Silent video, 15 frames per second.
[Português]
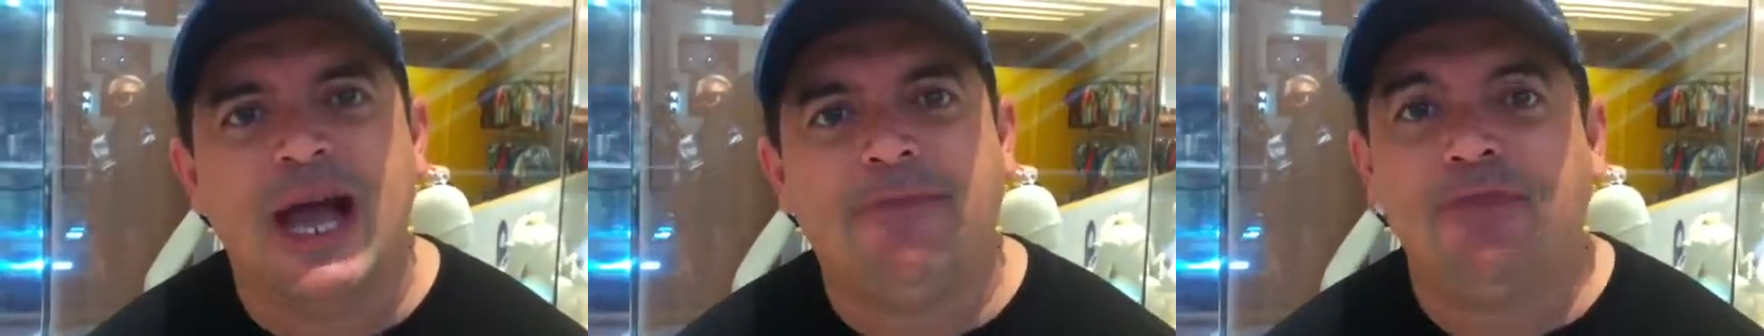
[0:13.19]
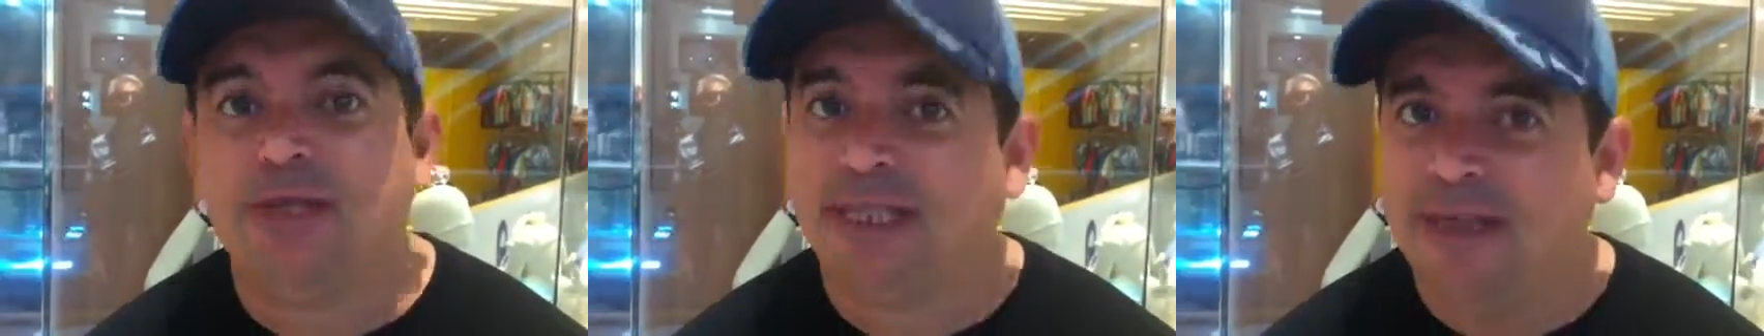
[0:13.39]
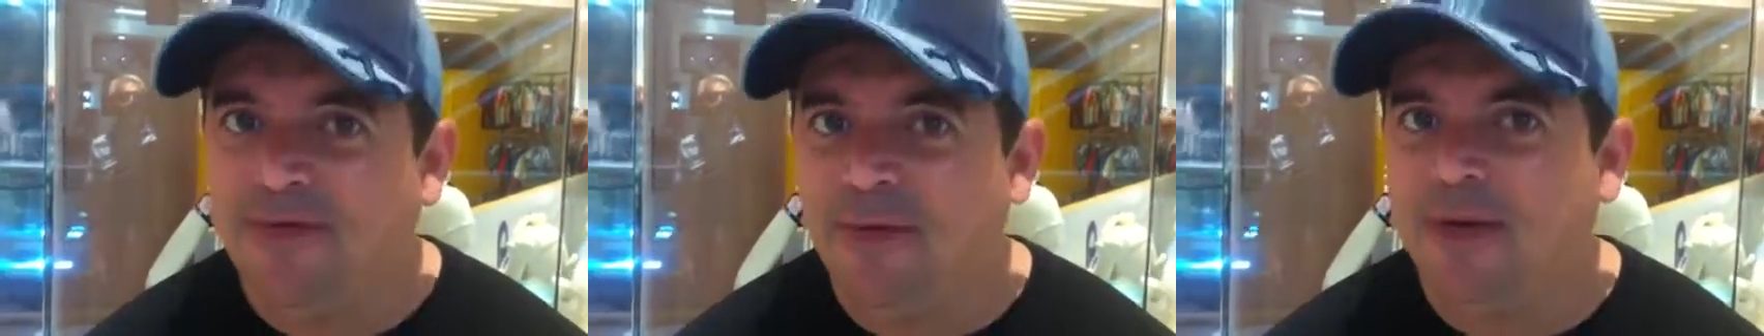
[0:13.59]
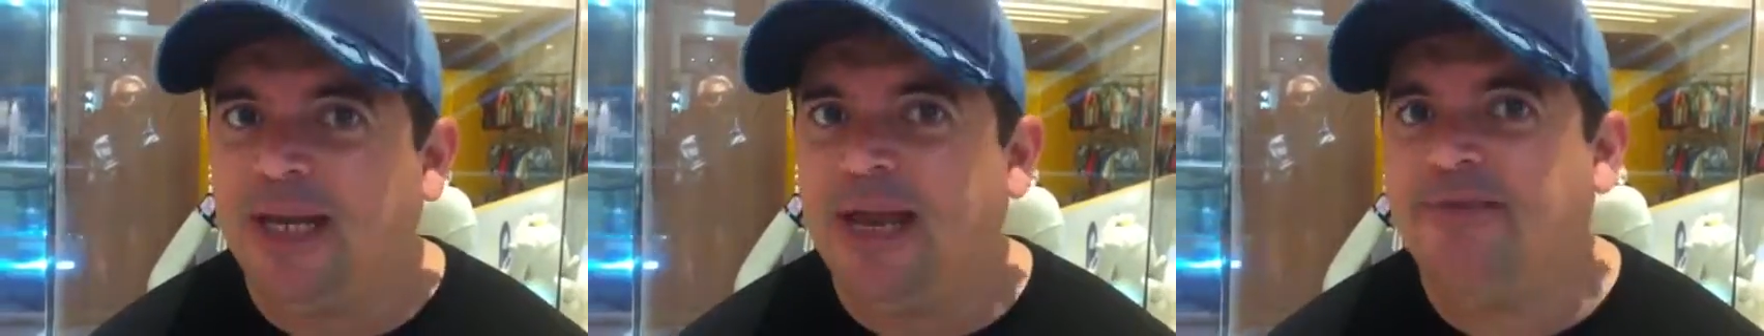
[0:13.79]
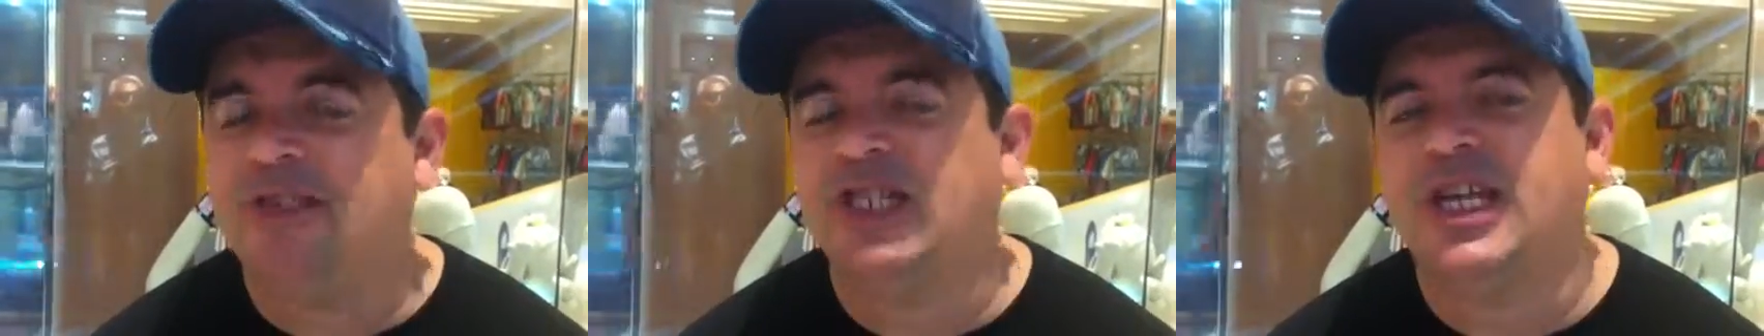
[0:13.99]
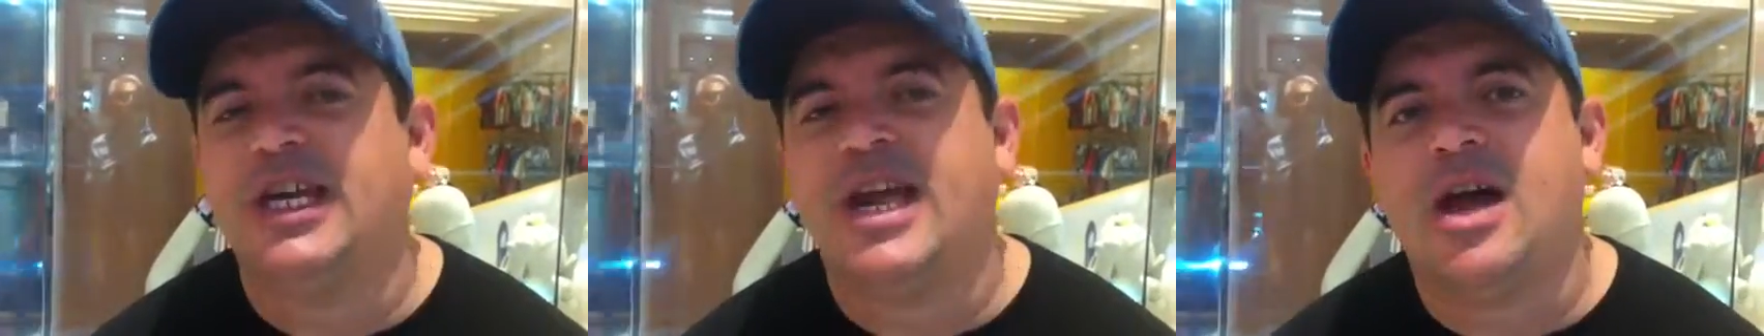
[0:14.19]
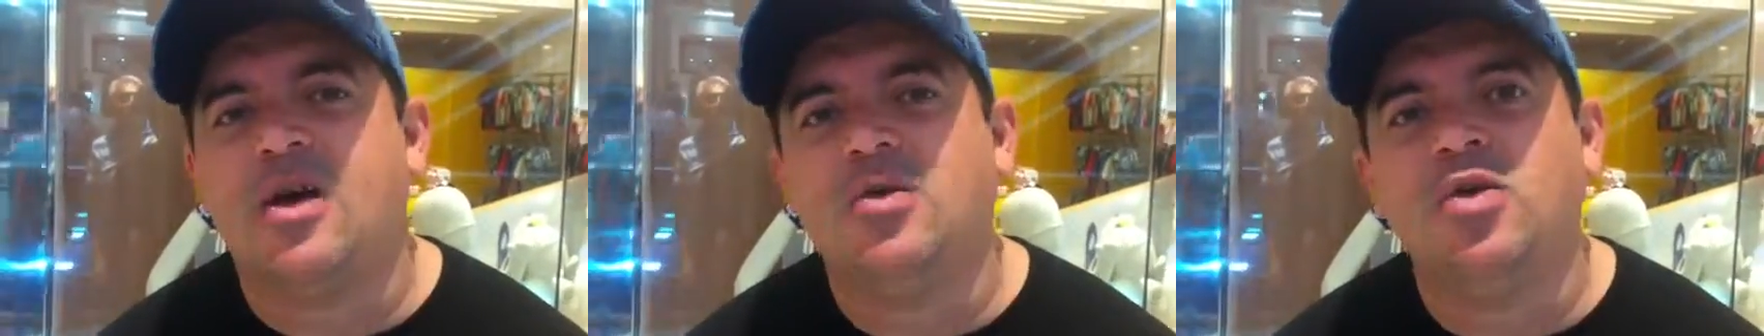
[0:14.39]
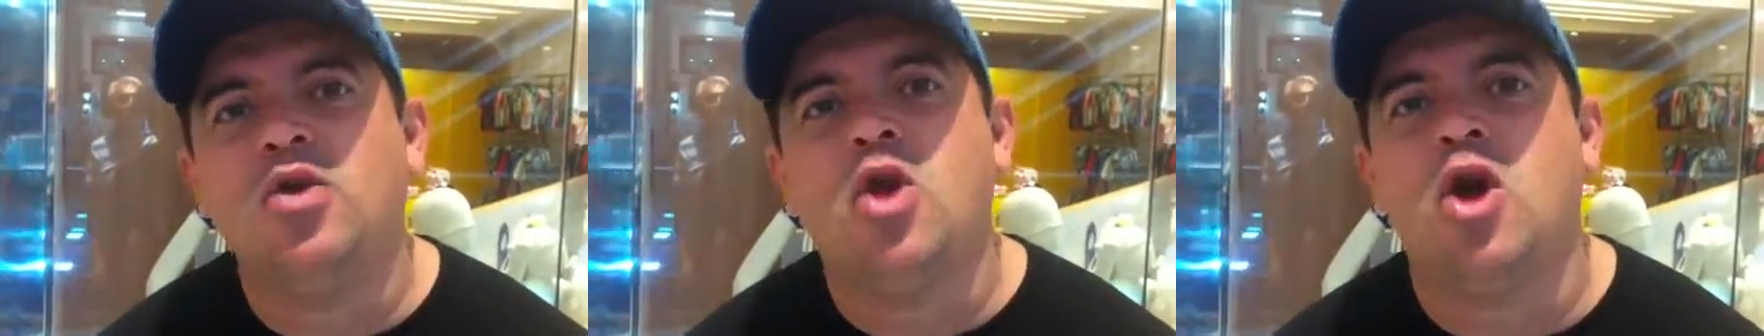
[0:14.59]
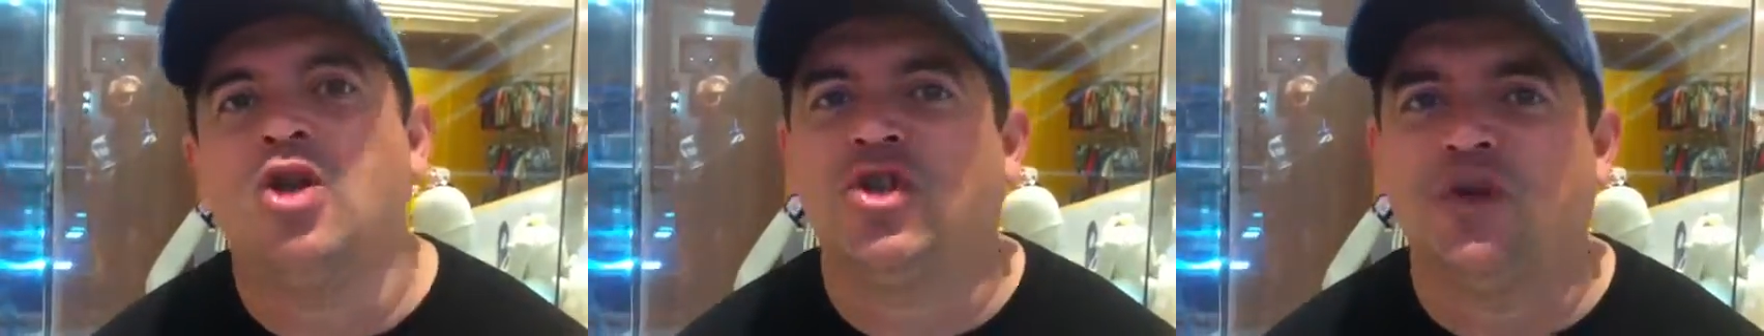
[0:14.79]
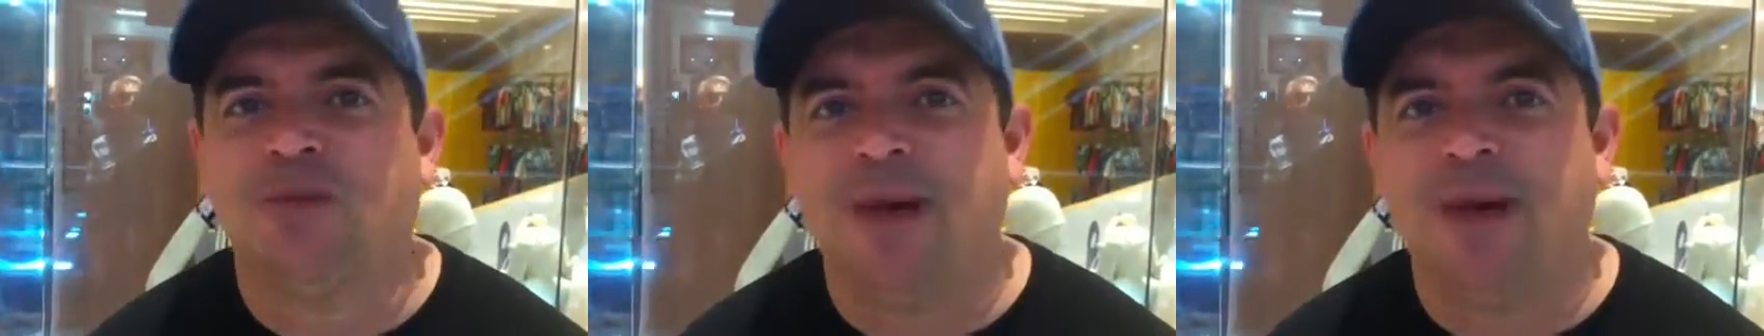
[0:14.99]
a possível greve geral no nosso